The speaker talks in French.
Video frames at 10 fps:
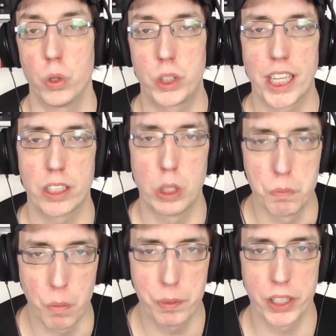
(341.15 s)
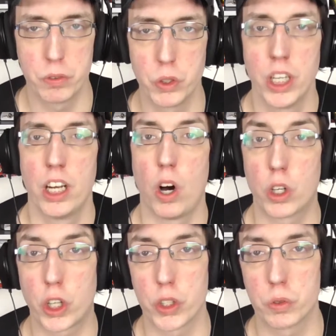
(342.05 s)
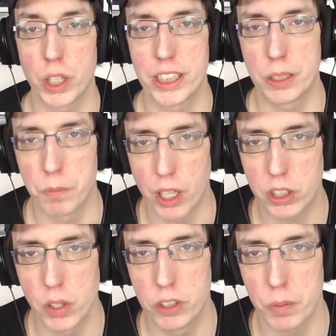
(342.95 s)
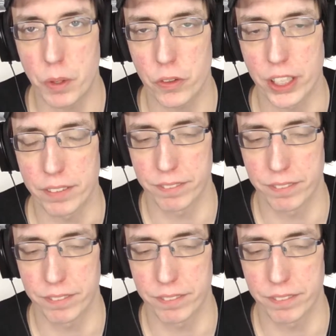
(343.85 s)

En tout cas, de mon point de vue, encore une fois, dites-moi ce que vous en pensez.